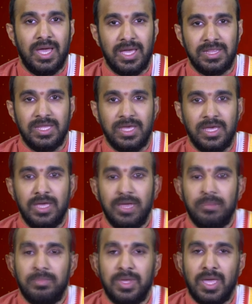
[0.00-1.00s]
అయితే
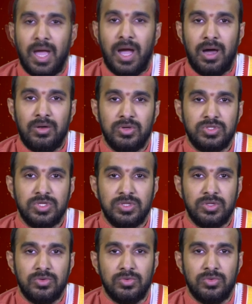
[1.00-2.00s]
మీ
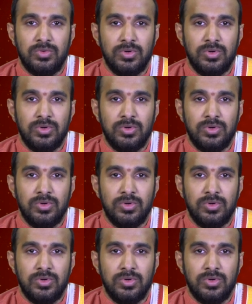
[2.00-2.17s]
ఆలోచనను